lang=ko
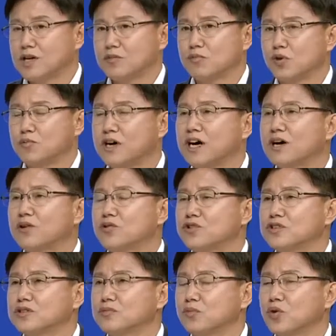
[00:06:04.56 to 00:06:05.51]
모방하고
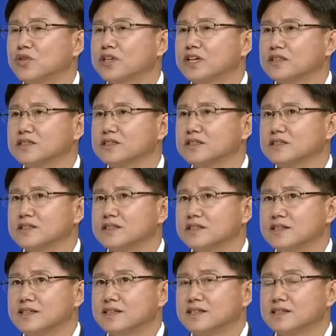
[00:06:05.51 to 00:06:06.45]
있는 모델은
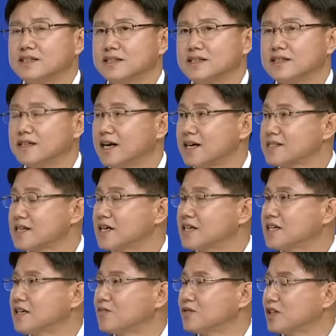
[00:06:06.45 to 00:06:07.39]

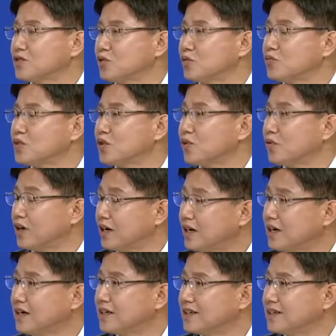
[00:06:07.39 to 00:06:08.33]
이아사이야마
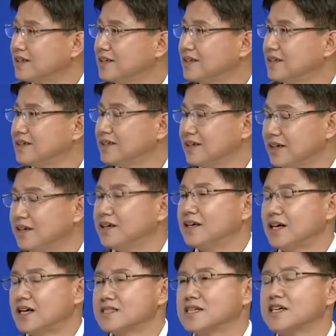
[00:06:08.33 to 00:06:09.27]
동물원과 일본의 예, 아사히야마,
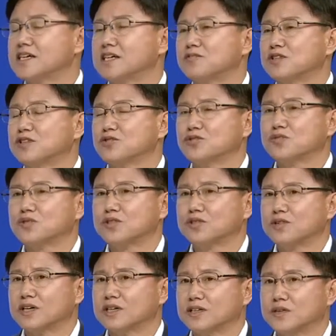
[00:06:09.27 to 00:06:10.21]
예, 아사히야마 네.
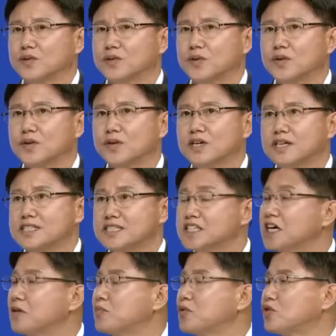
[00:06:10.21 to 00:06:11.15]
동물원과 그리고
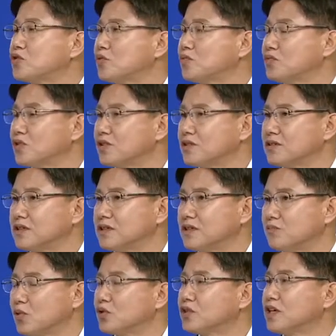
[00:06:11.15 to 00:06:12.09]
싱가폴
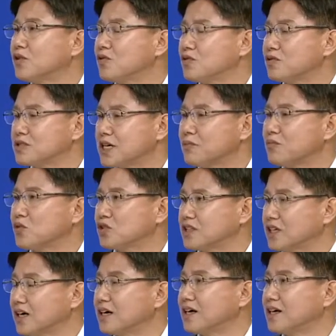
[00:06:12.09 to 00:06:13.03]
동물원을 모델로
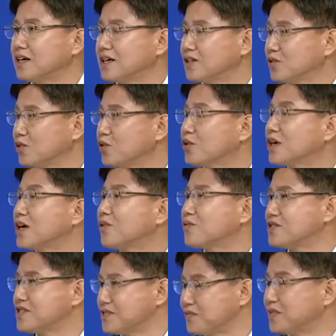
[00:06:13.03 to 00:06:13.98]
삼고자
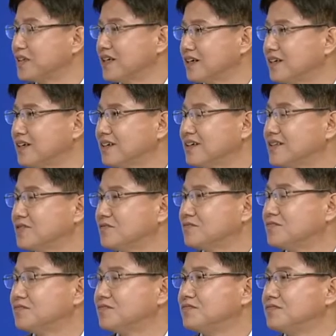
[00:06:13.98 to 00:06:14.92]
노력하고 있습니다. 그
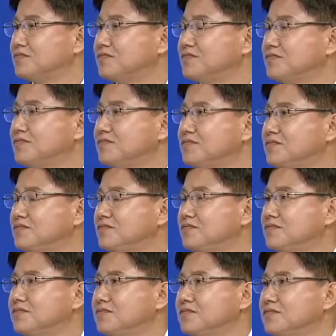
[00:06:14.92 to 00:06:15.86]
동물원들이 좀 어떻게 되어
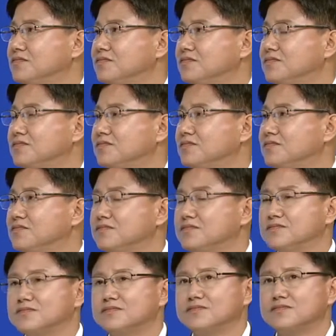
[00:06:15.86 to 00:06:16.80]
있는지도 소개해
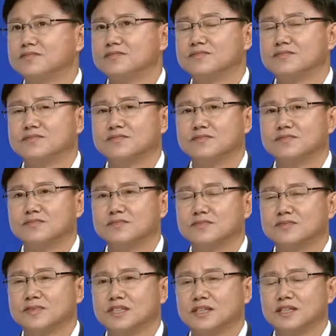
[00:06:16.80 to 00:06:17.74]
주시면 좋을 것 같아요.
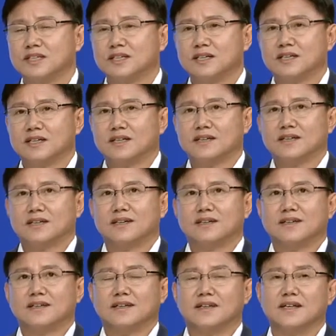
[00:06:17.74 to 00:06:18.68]

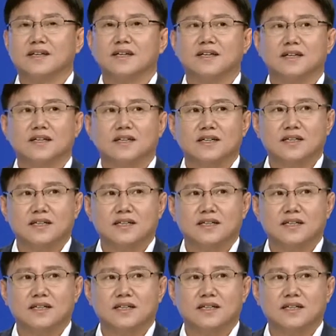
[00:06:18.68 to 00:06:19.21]
네,